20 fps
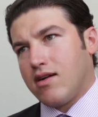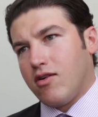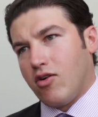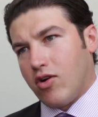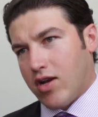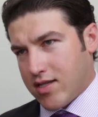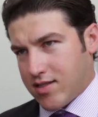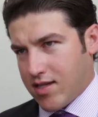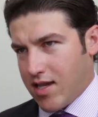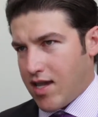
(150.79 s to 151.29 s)

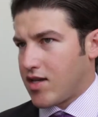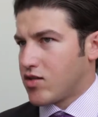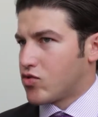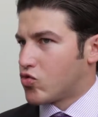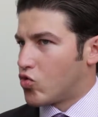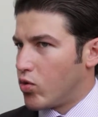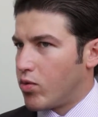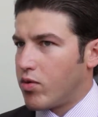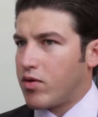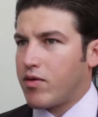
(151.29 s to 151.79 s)
ahora sí ya
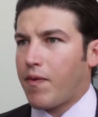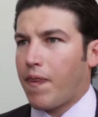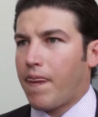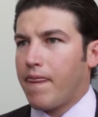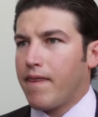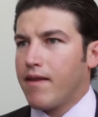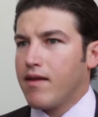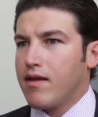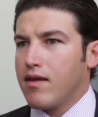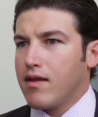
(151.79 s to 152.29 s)
estuvo.
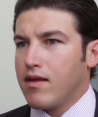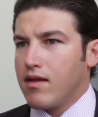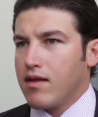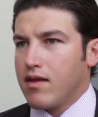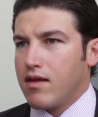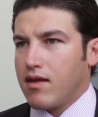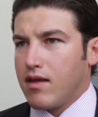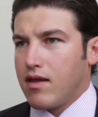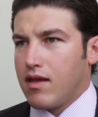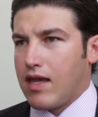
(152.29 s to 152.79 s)

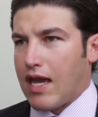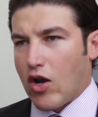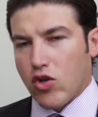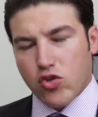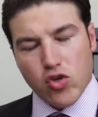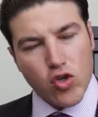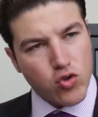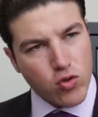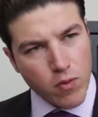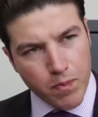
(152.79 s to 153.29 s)
Ya no
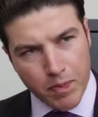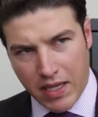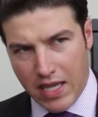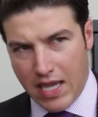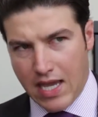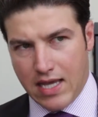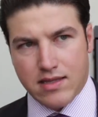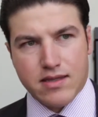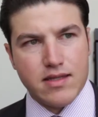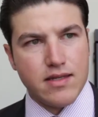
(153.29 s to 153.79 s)
soy tu
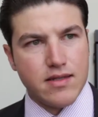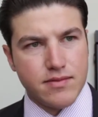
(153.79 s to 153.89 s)
piñata.